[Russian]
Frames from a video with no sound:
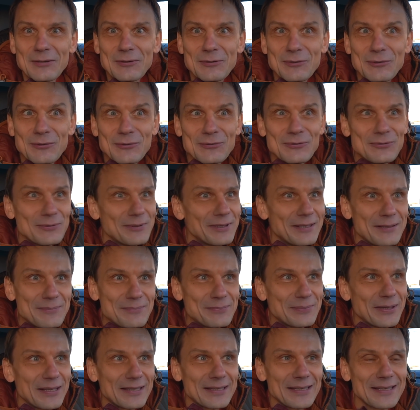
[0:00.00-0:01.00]
ну, вы,
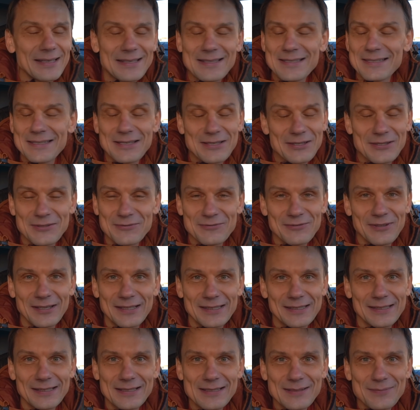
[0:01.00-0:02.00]
ребята, я не знаю,
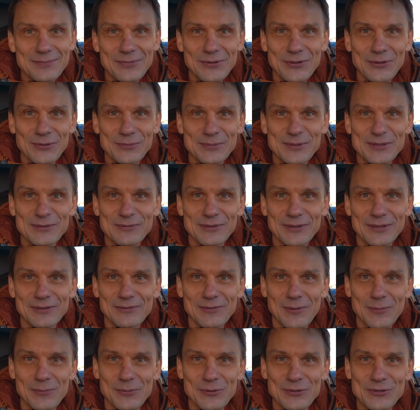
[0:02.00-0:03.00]
давайте разберемся в
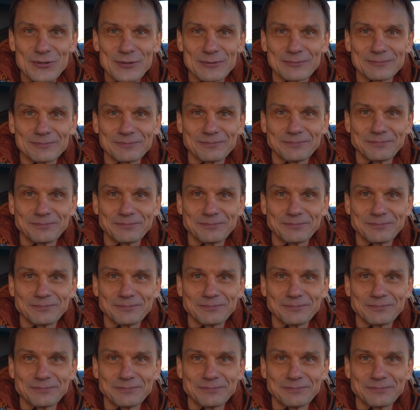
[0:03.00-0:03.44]
этом вопросе.